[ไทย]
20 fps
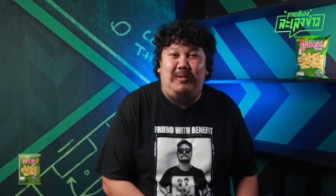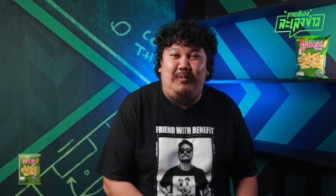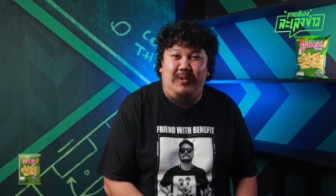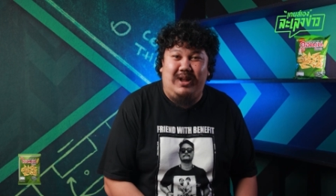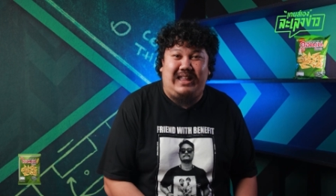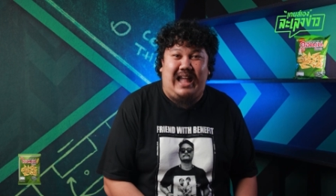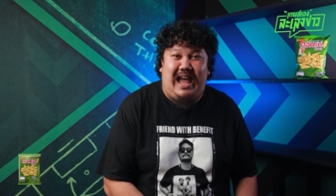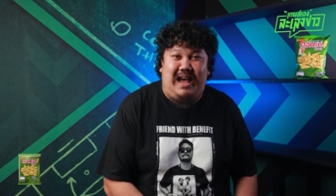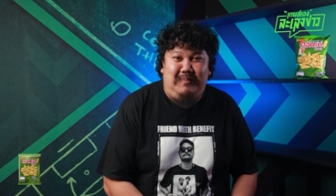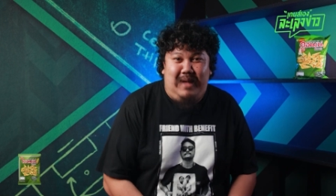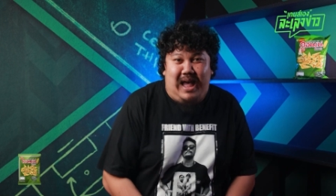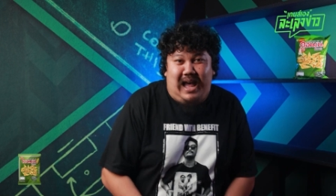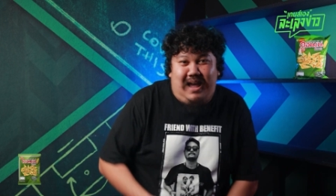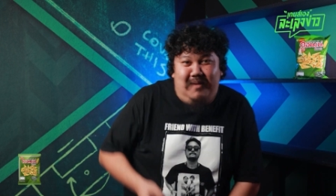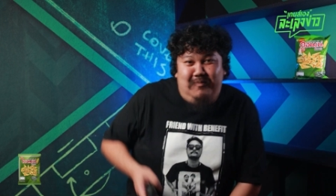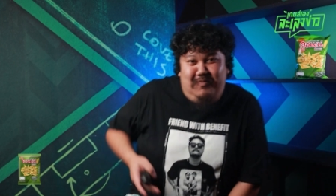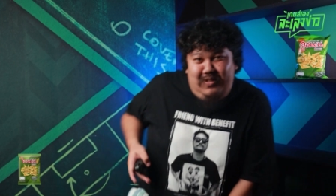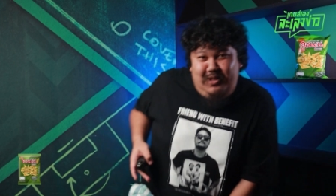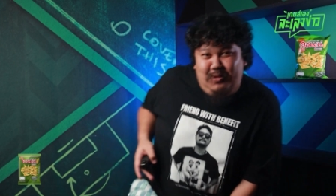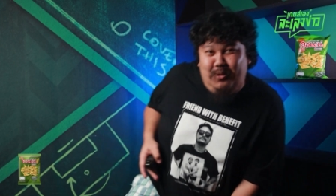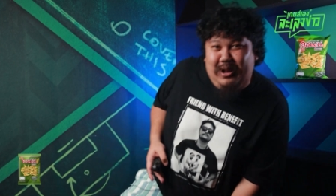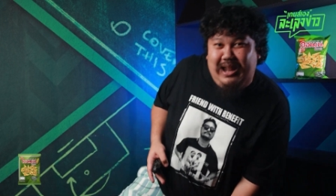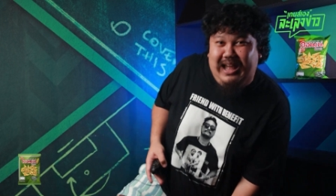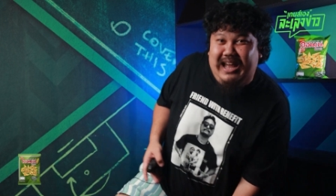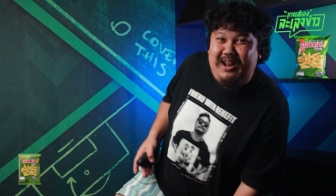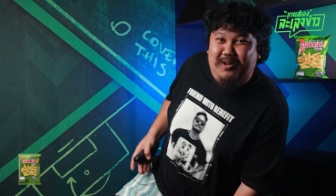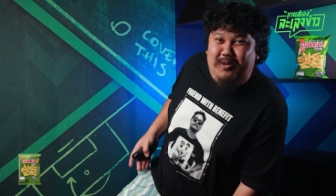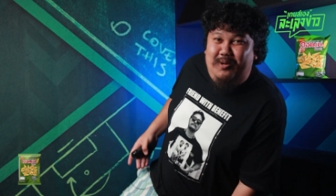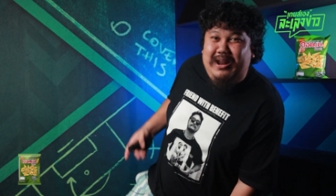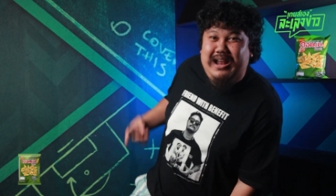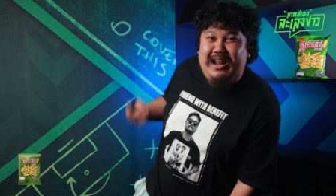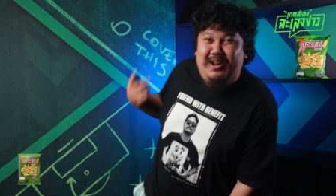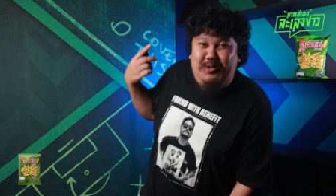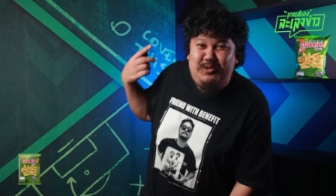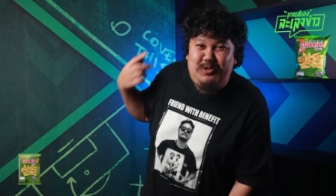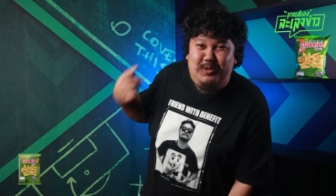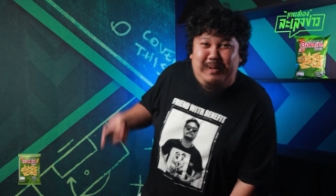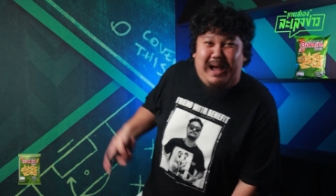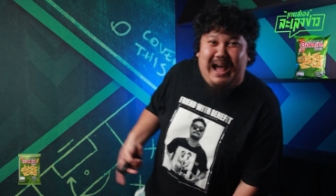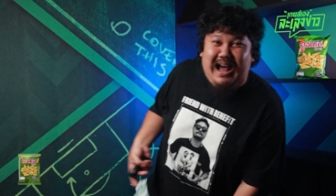นห่วยแตกมากครับลุกเลยลุกเนี่ยลุ
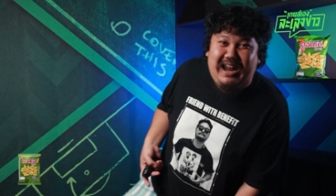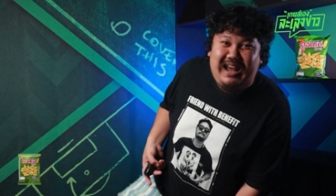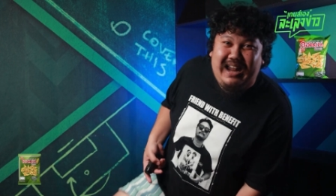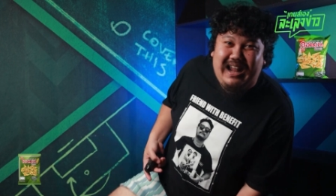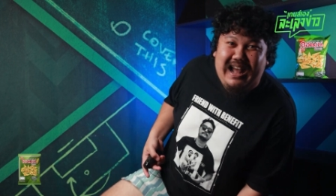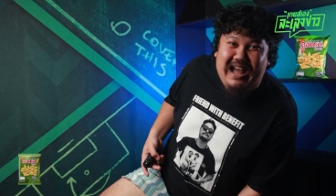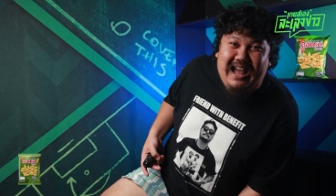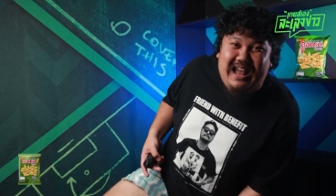กจนพังเลยนะ